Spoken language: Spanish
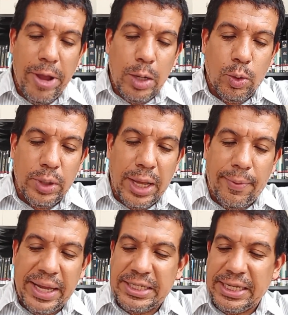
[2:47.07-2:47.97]
una
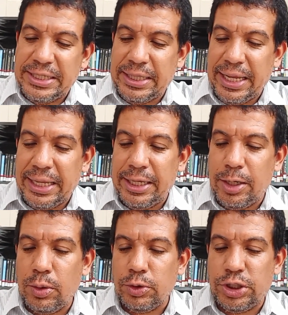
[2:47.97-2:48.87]
vez que se te haya
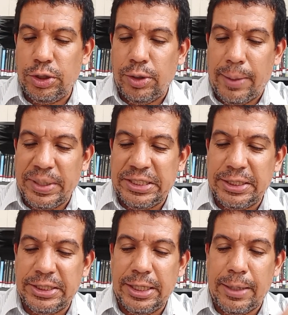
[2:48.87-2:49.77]
introducido la
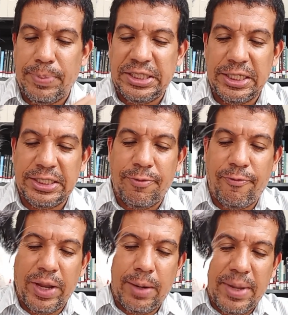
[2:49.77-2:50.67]
presencia de la presencia
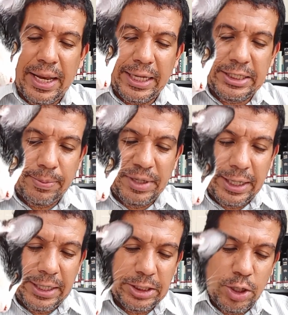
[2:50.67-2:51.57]
enferma, la
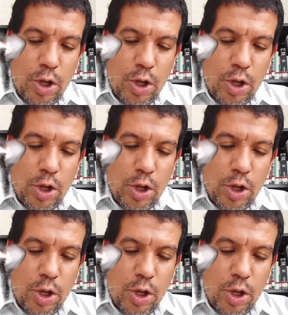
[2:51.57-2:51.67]
examinarás,